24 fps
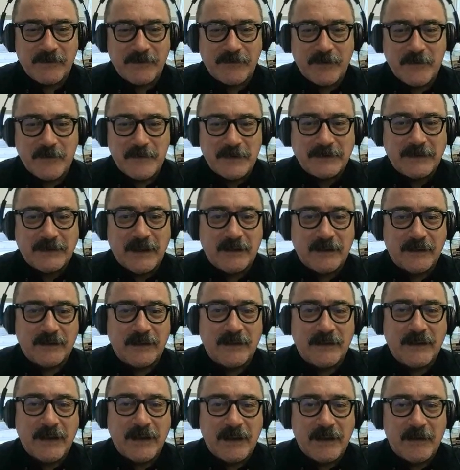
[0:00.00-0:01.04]
de forma tal
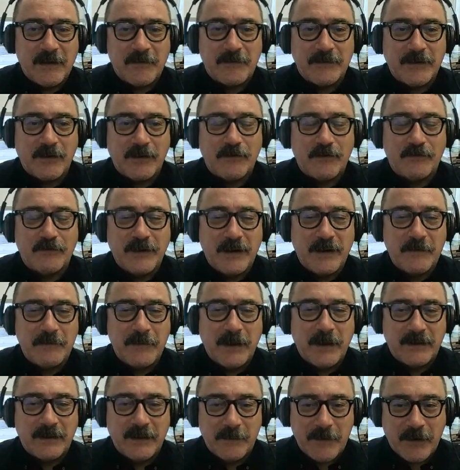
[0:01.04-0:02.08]
de, cubrir
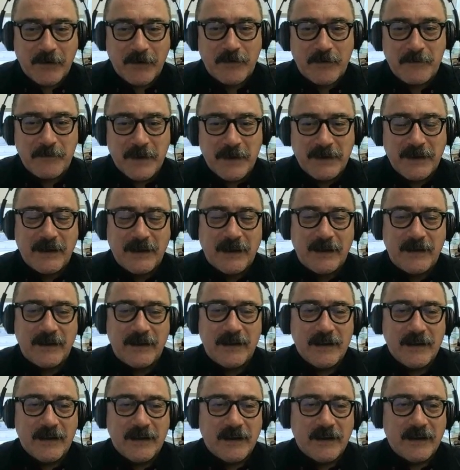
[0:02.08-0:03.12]
de mejor
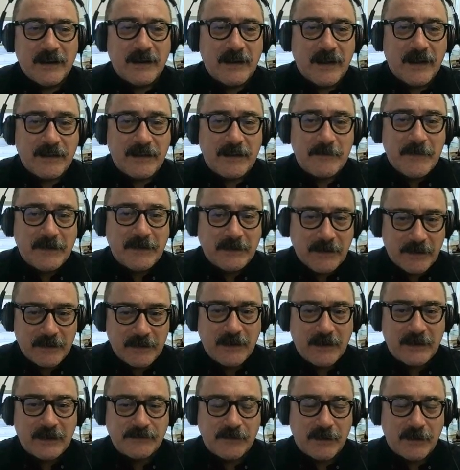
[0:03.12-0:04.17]
manera las demandas de
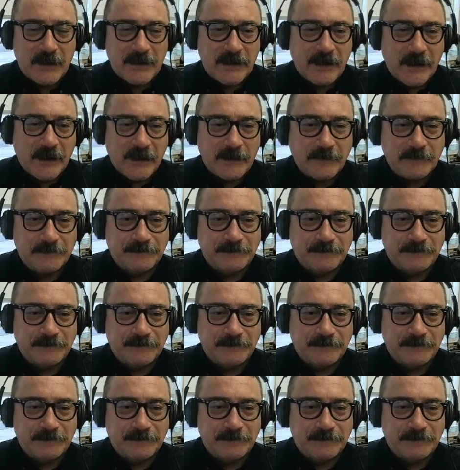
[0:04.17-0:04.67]
la ciudadanía